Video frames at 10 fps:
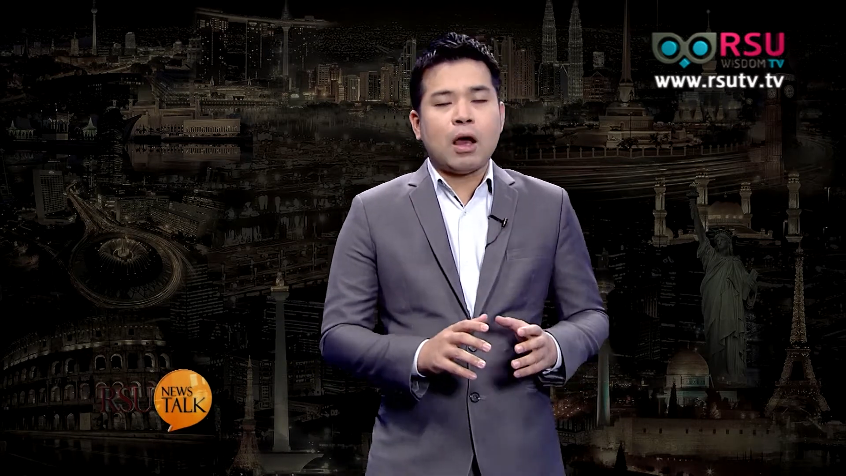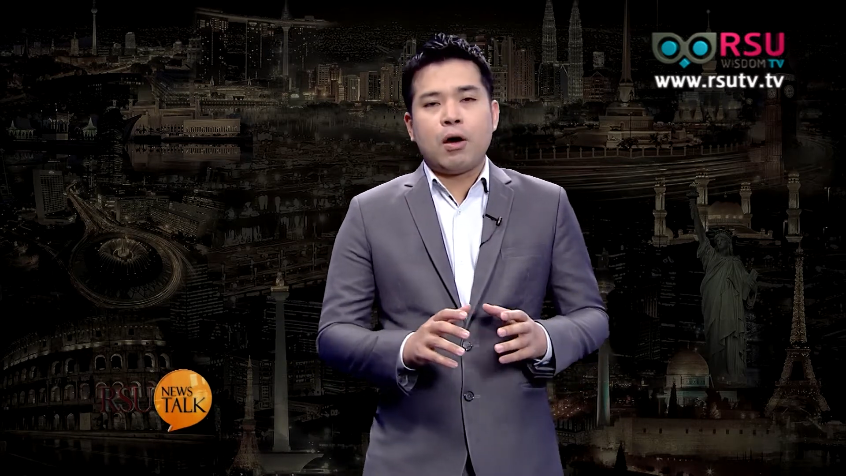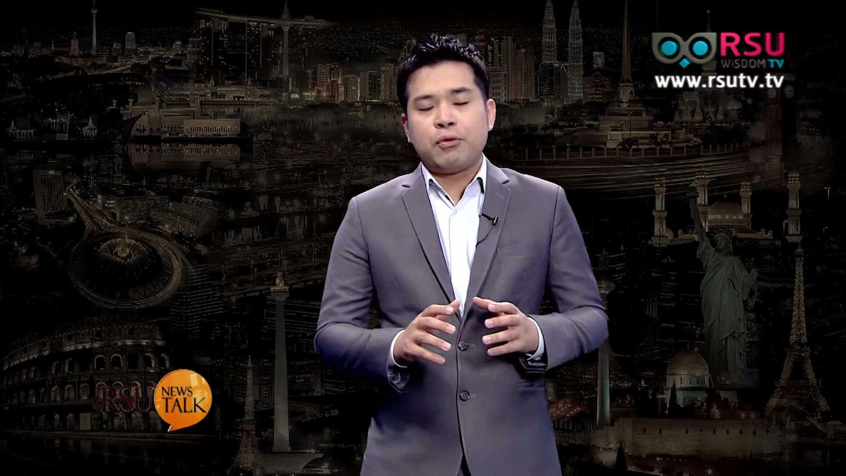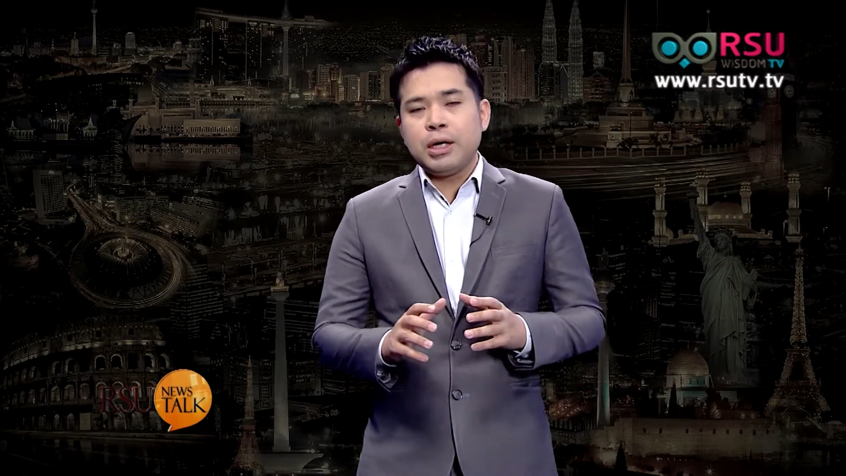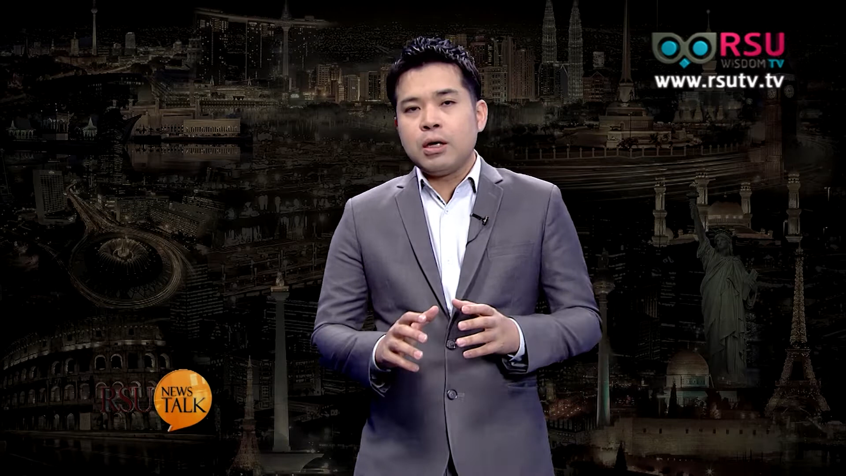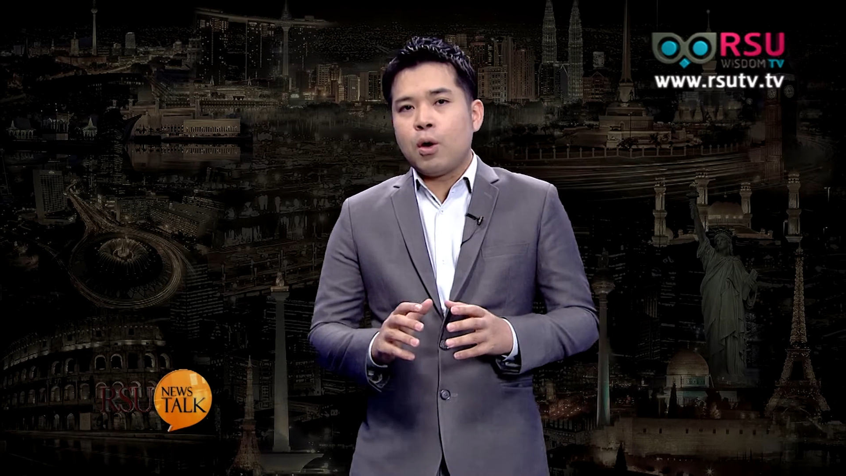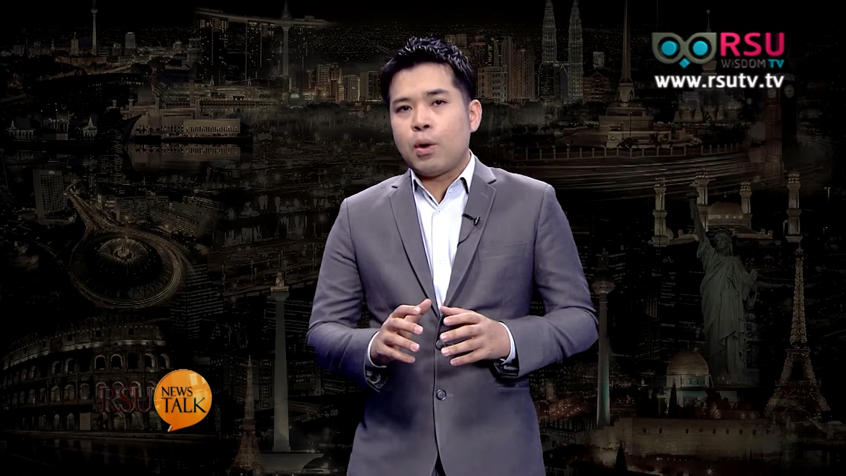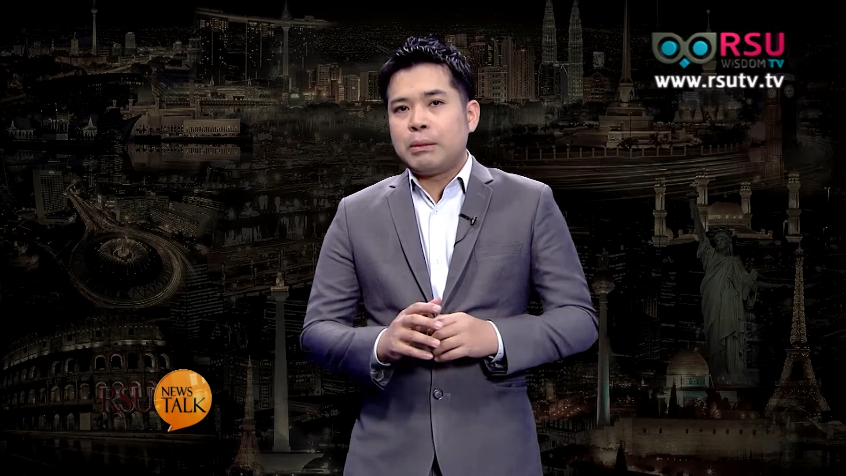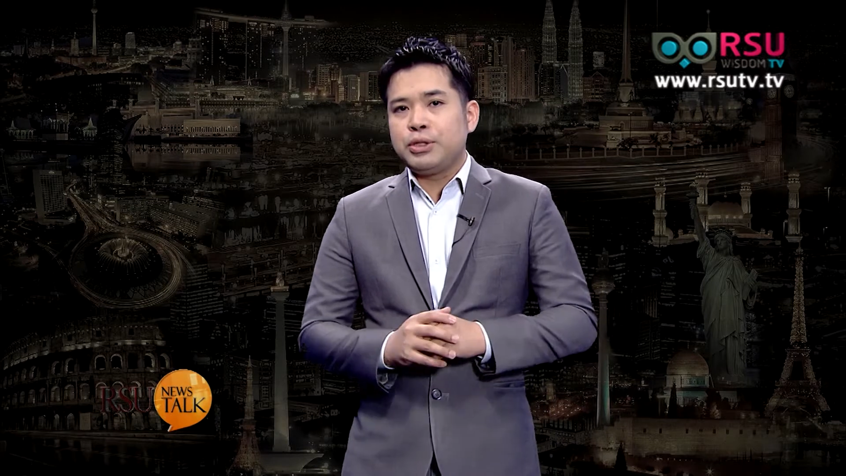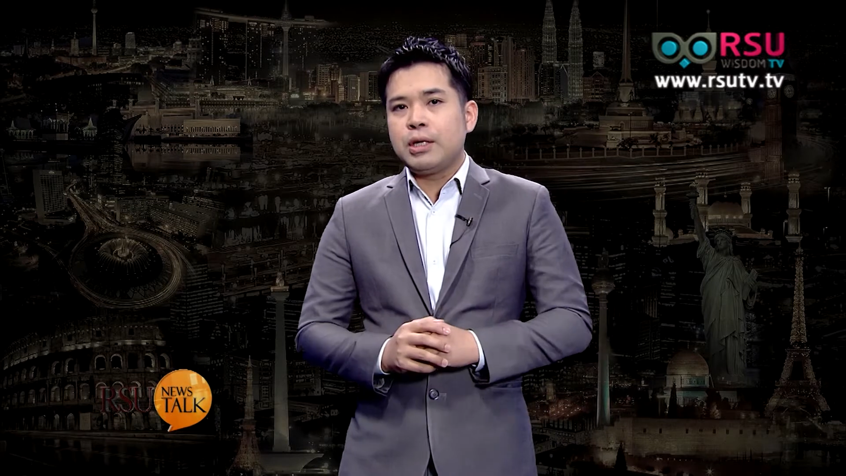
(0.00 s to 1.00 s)
ต่อเรื่องของ
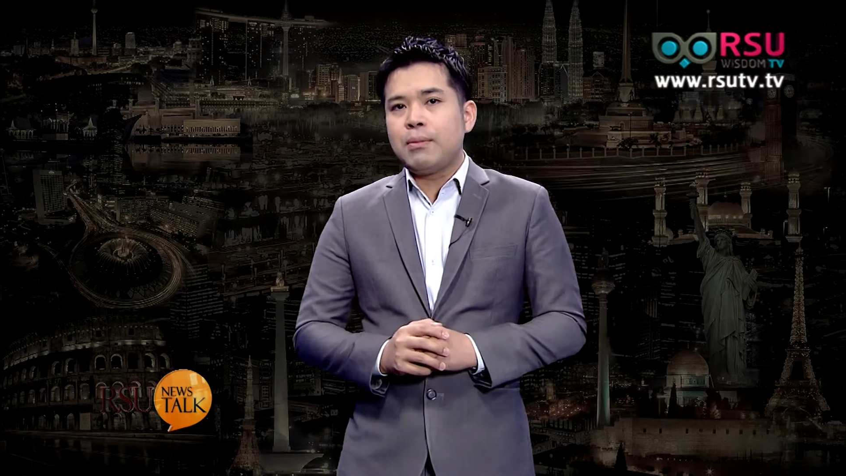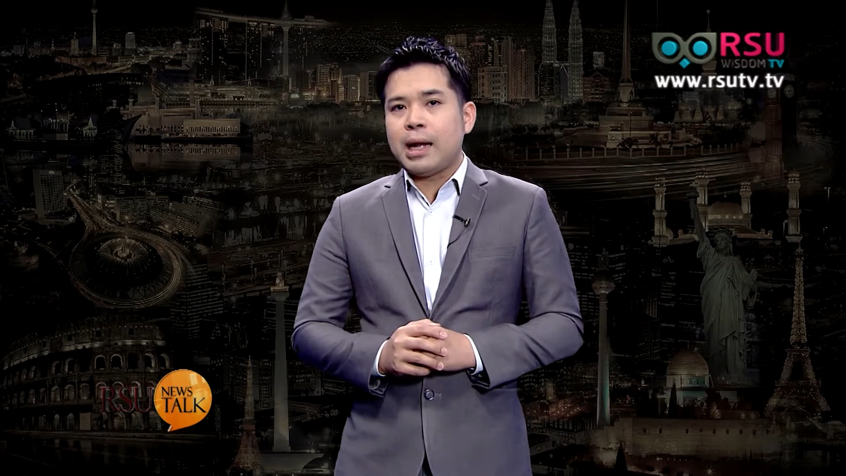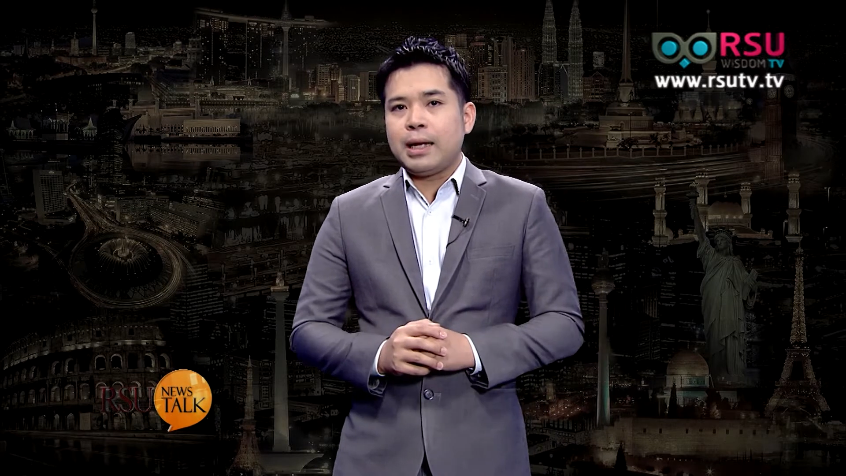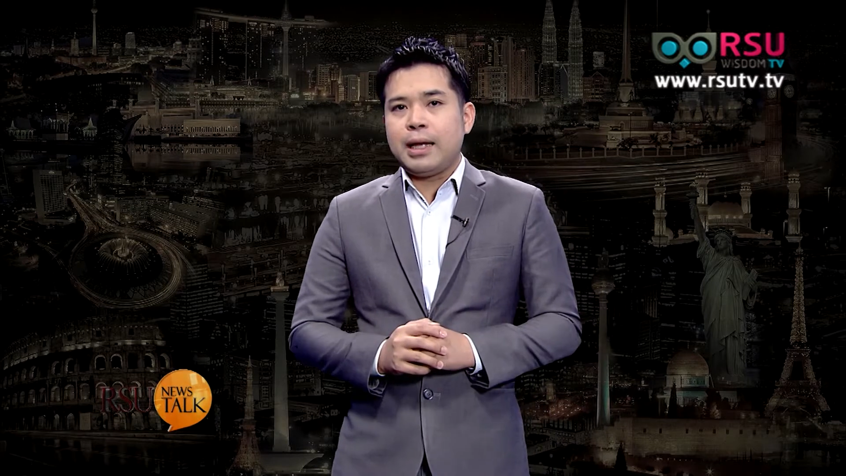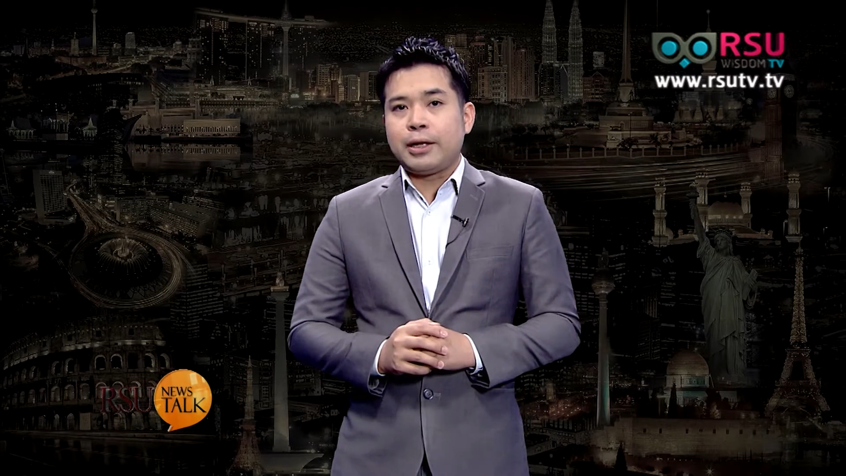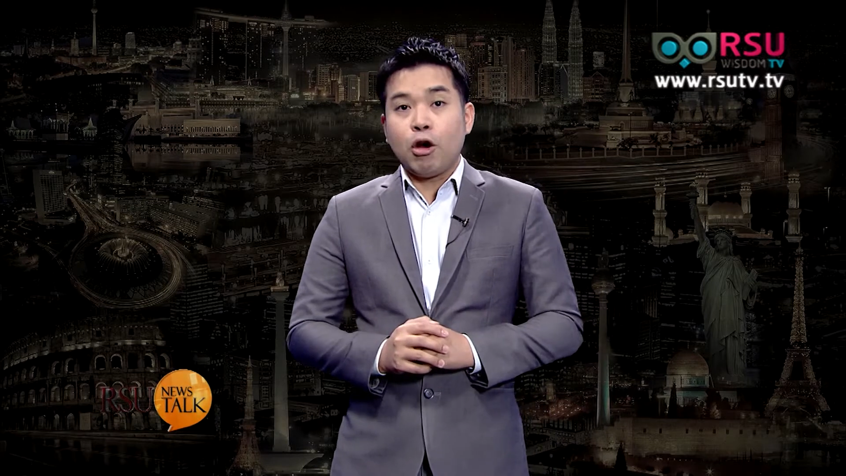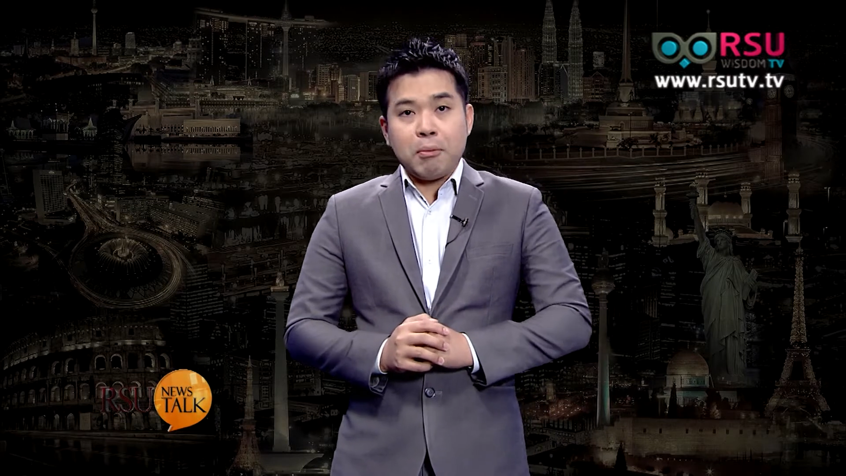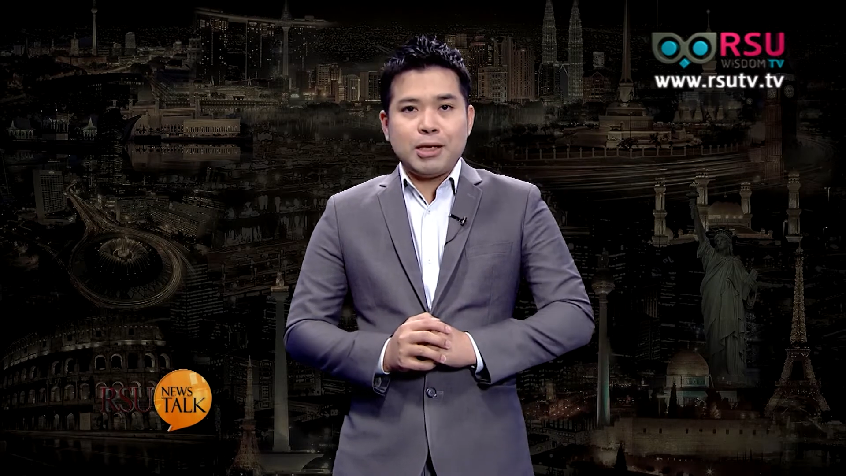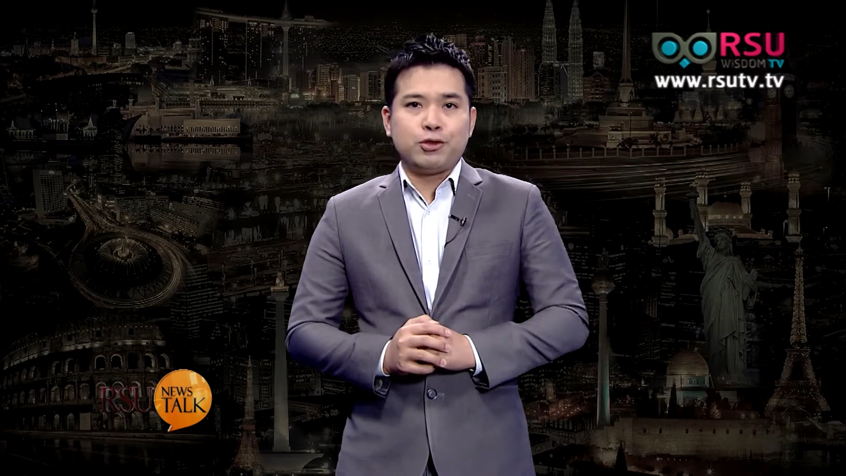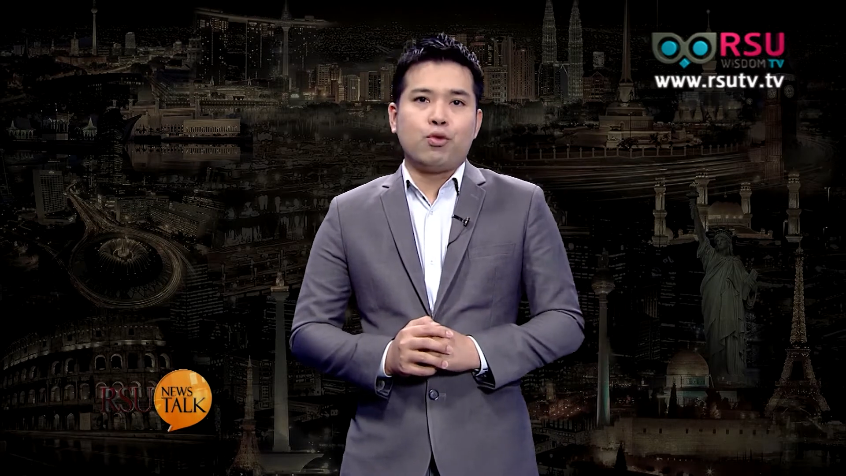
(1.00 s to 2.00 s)
ความเชื่อมั่นเอง ก็
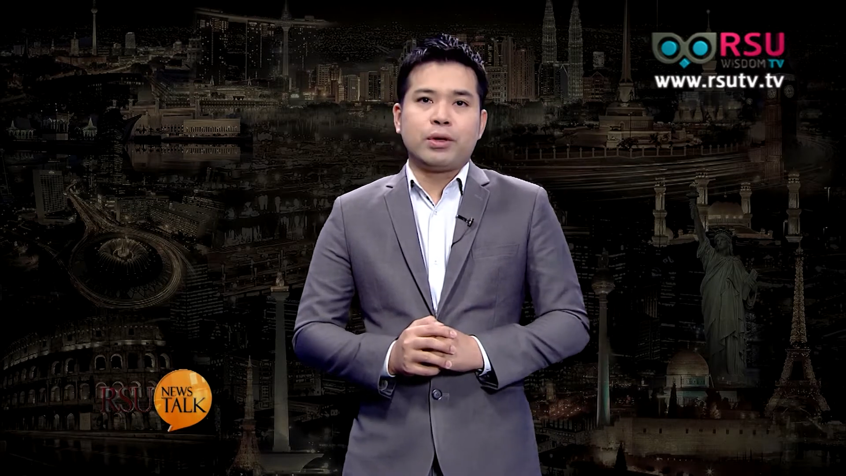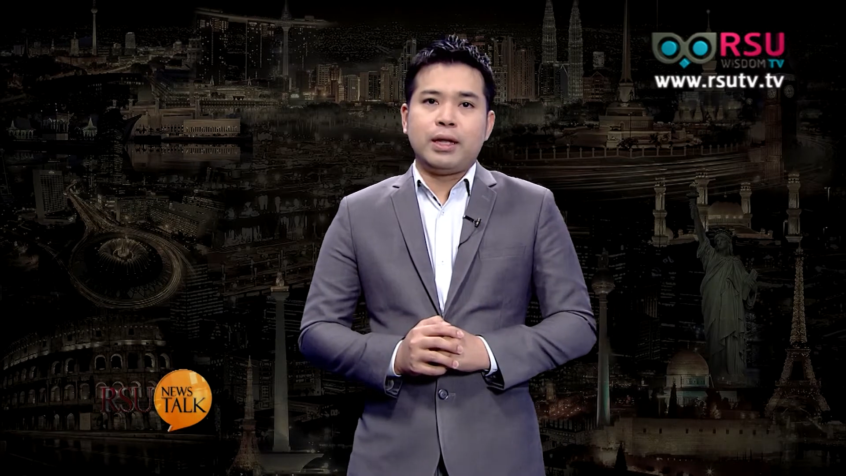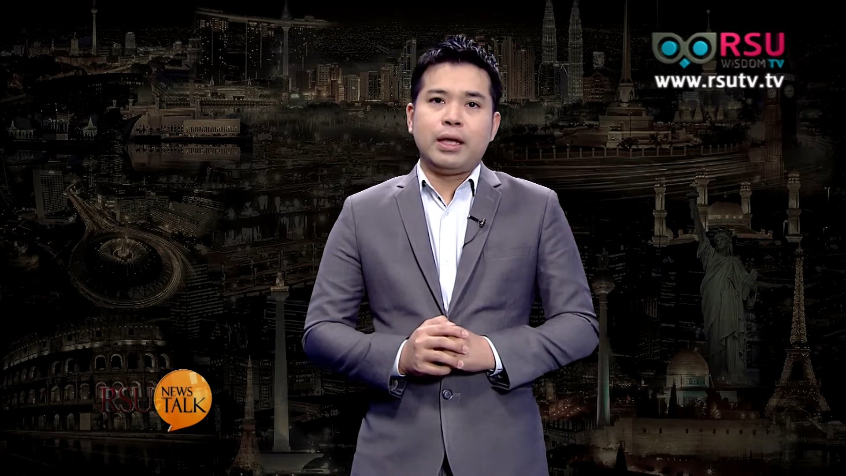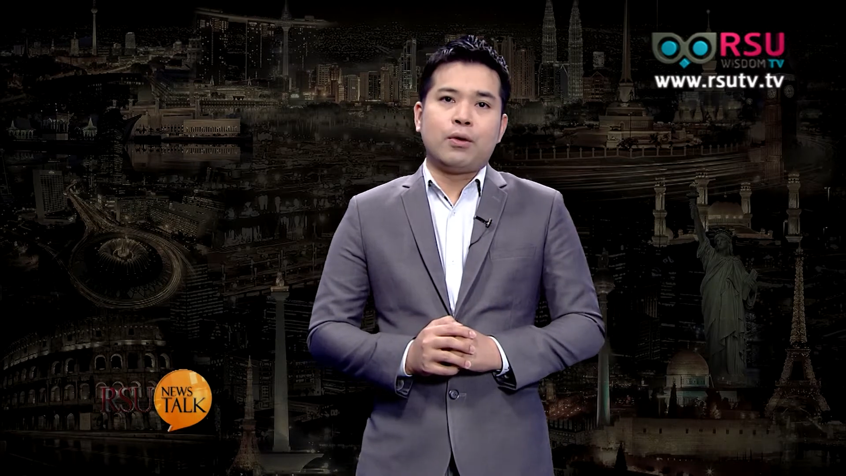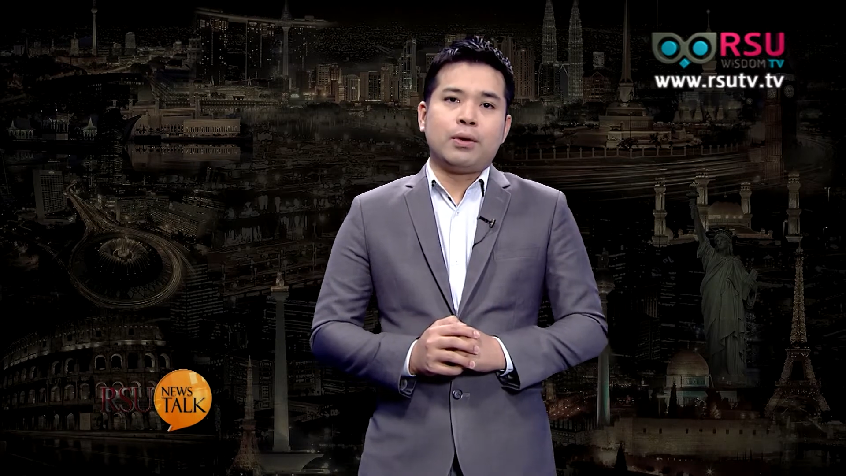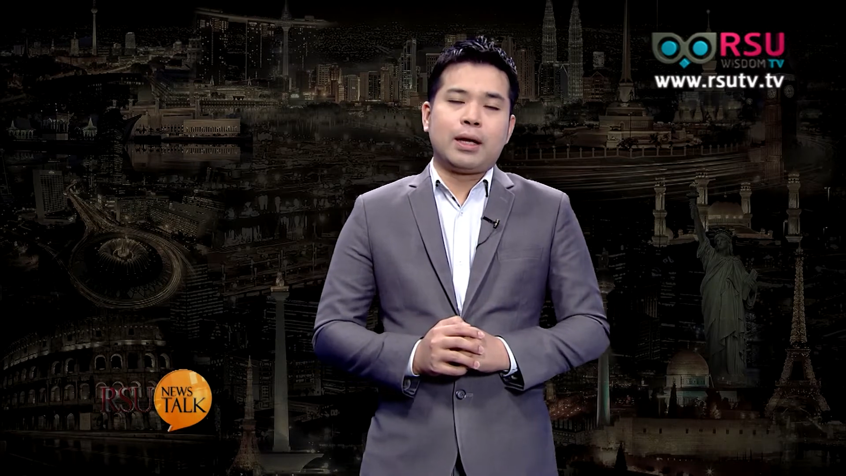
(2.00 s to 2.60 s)
มีสูงทีเดียว